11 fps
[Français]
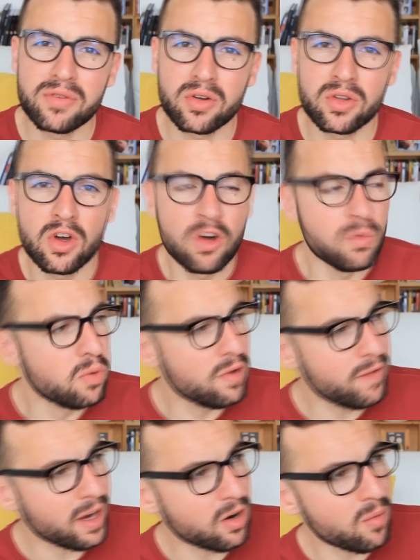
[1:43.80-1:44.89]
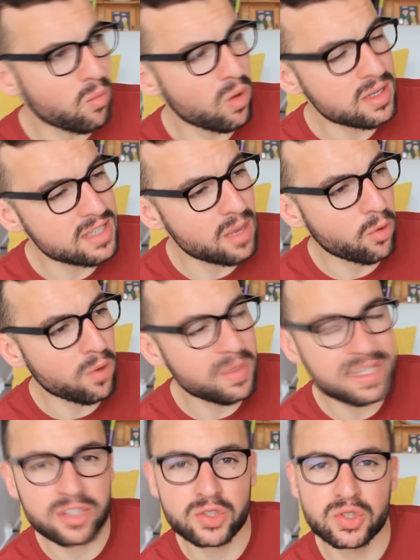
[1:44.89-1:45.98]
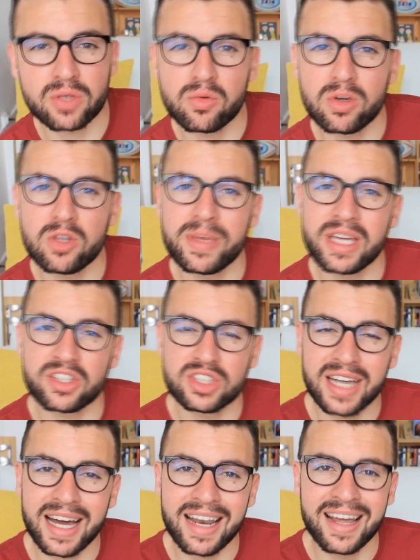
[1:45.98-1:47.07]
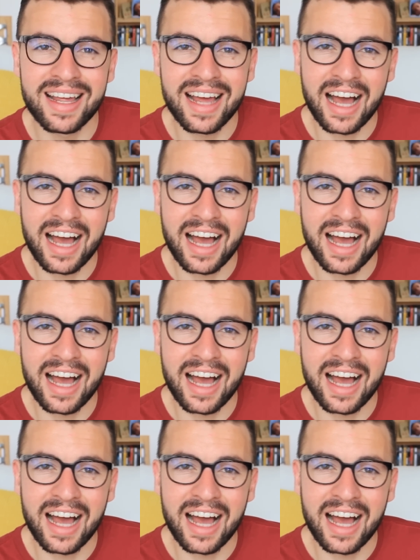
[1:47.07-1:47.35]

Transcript: de téléphone. Vous pouvez faire comme moi, c'est un premier message que j'envoie de manière générale